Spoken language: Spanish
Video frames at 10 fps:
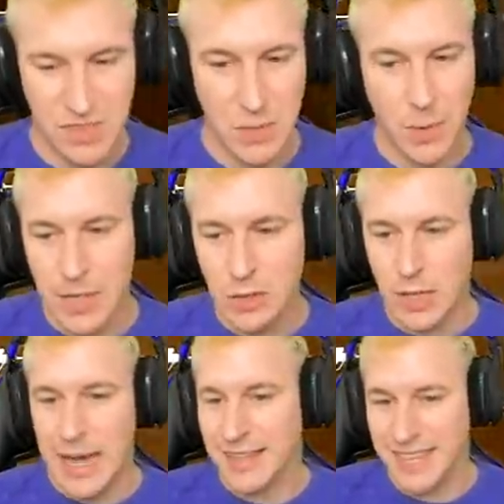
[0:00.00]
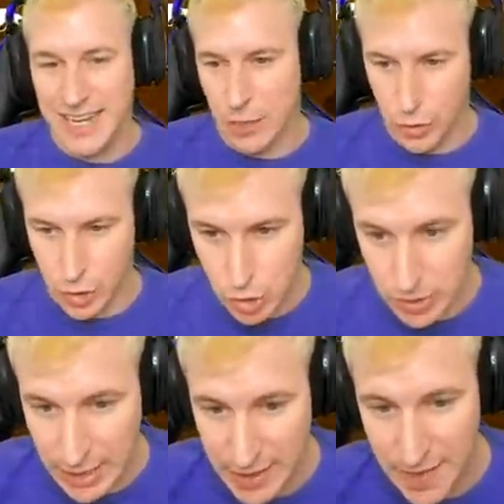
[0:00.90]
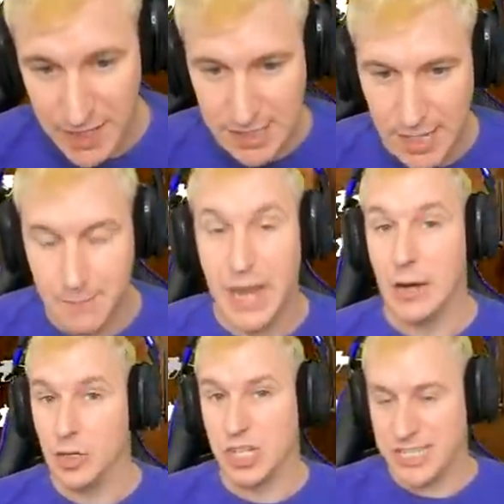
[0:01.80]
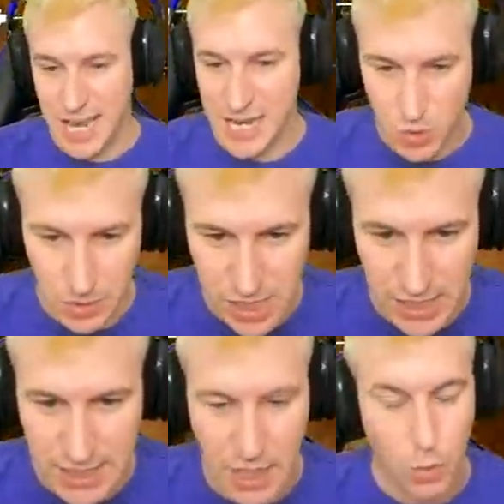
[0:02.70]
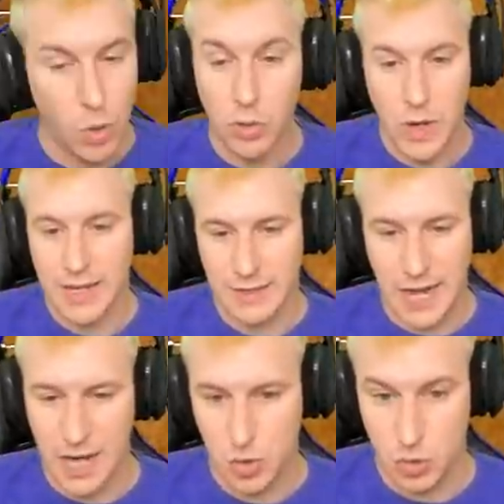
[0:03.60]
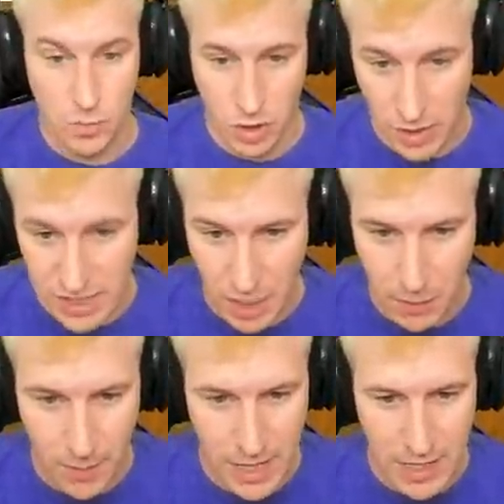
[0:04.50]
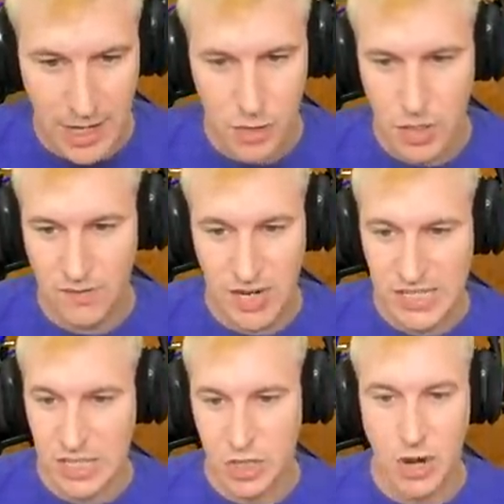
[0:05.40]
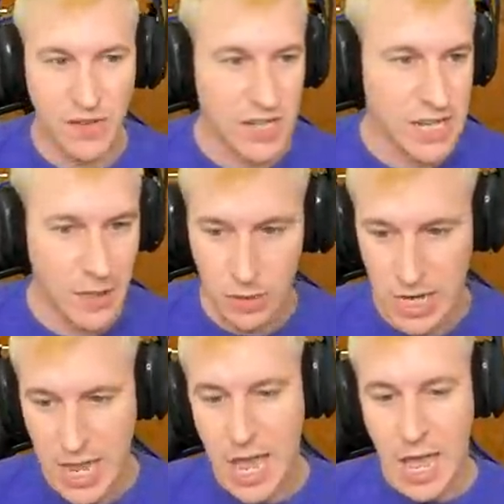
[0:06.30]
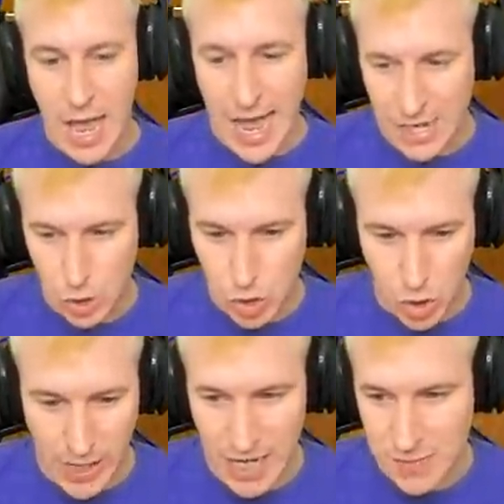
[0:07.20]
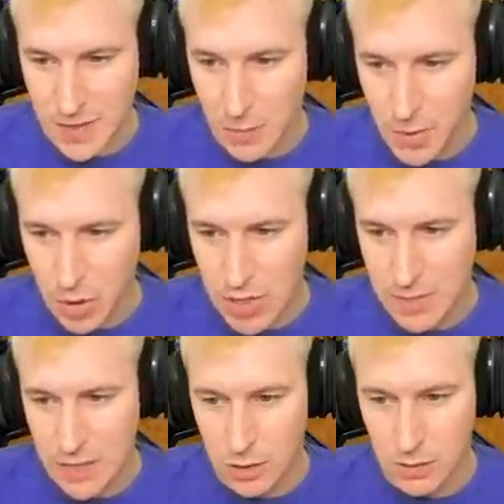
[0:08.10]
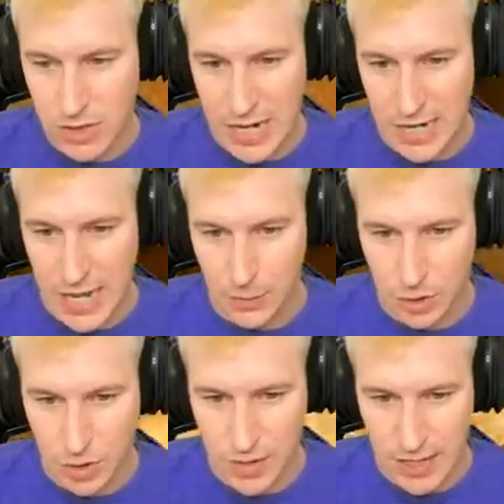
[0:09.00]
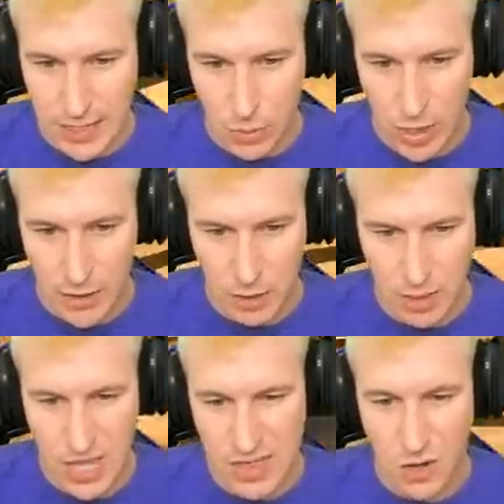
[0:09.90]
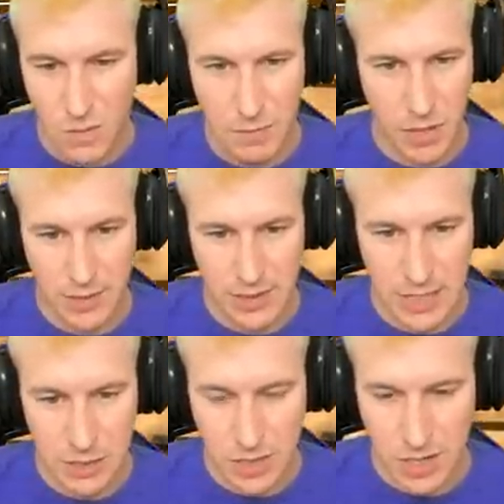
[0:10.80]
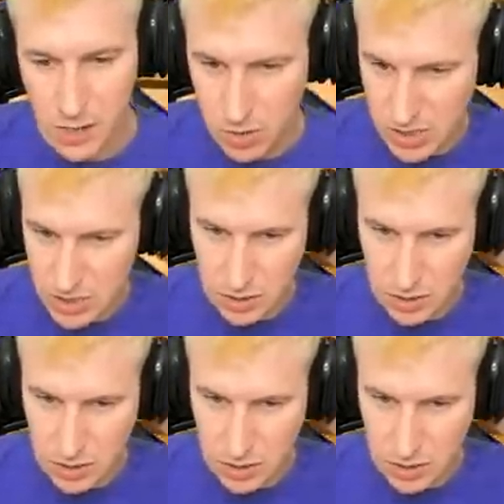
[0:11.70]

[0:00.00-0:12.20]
de momento ha tirado dos utilidades que para los que seáis nuevos en este juego no hay que tirar. Es un humo que no ha servido para nada y una flash que solo ha flasheado a sus colegas. Me da un poco de miedo darle al botón del tabulador que hace con P90. ¿Y yo qué rango es